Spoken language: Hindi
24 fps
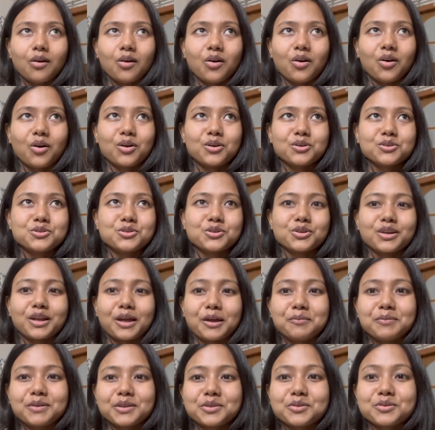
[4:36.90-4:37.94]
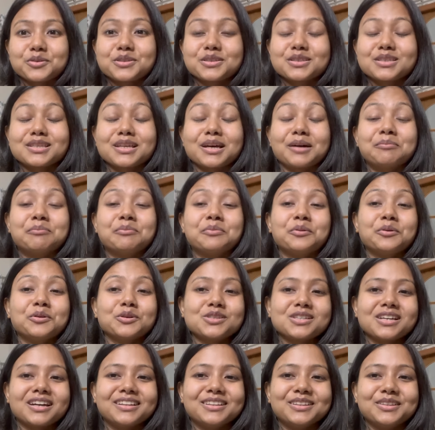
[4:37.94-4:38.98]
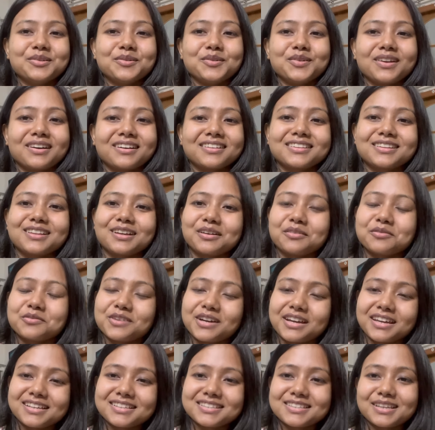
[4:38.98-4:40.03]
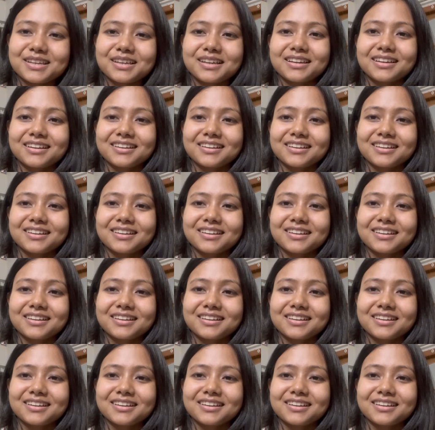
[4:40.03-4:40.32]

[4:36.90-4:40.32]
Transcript: और जुनाई में तो सबको जानती हूँ ना वहीं से